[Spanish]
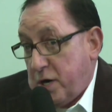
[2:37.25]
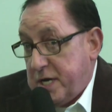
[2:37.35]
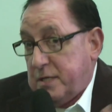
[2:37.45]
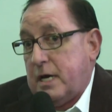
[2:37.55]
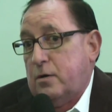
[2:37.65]

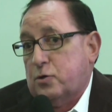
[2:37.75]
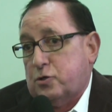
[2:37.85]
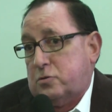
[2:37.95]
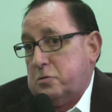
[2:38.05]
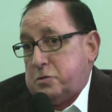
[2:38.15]
Hoy en día
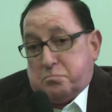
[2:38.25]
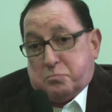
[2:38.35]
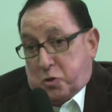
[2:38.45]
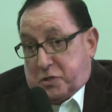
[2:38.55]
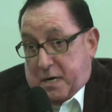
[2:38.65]
nosotros
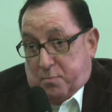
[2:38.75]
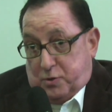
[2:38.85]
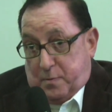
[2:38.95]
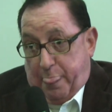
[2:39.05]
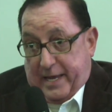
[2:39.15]
no
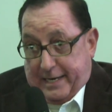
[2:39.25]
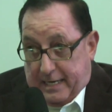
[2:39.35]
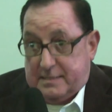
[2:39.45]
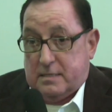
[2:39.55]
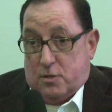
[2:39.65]
tenemos,
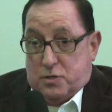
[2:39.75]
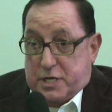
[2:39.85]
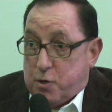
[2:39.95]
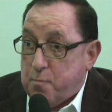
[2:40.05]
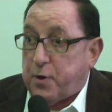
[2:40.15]
gracias a Dios,
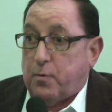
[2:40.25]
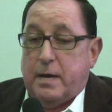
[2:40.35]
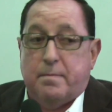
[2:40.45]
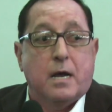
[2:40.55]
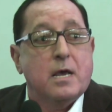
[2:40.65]
ningún
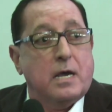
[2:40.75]
problema.